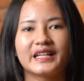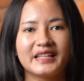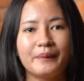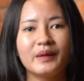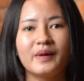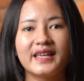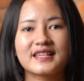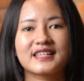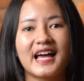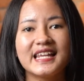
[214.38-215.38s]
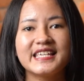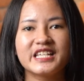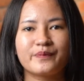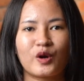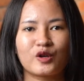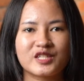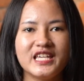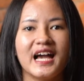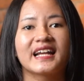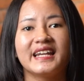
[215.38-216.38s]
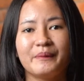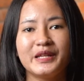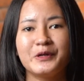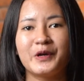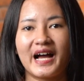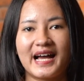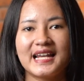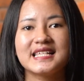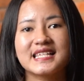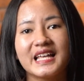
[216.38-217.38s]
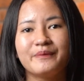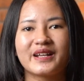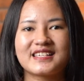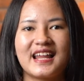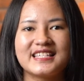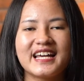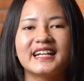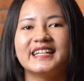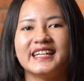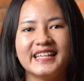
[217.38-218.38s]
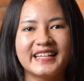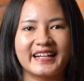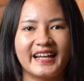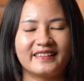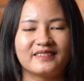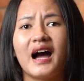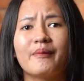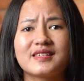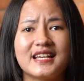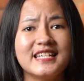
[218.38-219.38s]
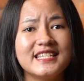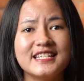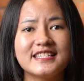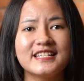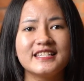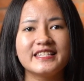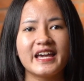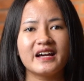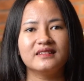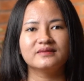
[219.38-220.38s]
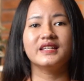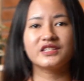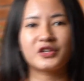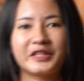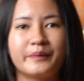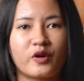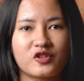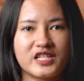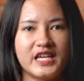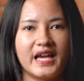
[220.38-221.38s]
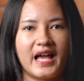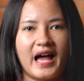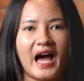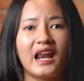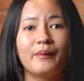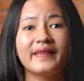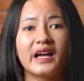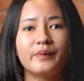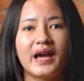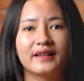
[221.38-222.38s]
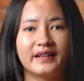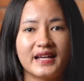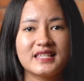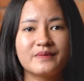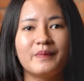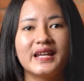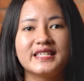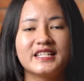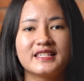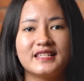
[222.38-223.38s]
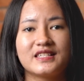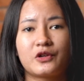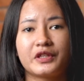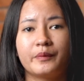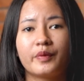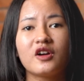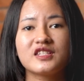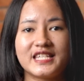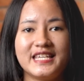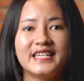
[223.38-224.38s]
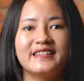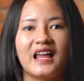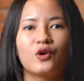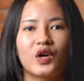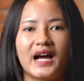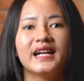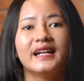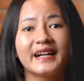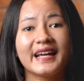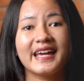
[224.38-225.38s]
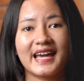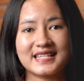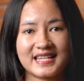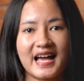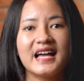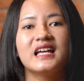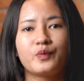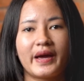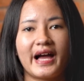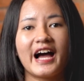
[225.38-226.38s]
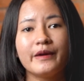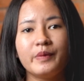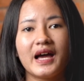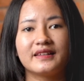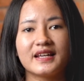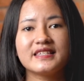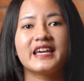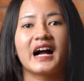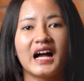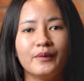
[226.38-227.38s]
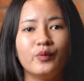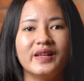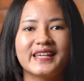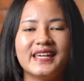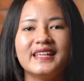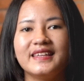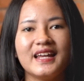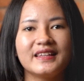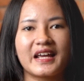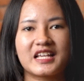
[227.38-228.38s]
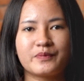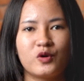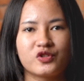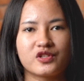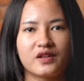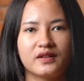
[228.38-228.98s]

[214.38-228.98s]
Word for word: terdapat banyak sekali jenis proxy yang dapat digunakan saat berselancar di internet. Apa saja jenis-jenisnya? Distorting proxy Alamat IP address pada jenis distorting proxy dilakukan rekayasa supaya IP address yang kamu miliki tidak terekspos.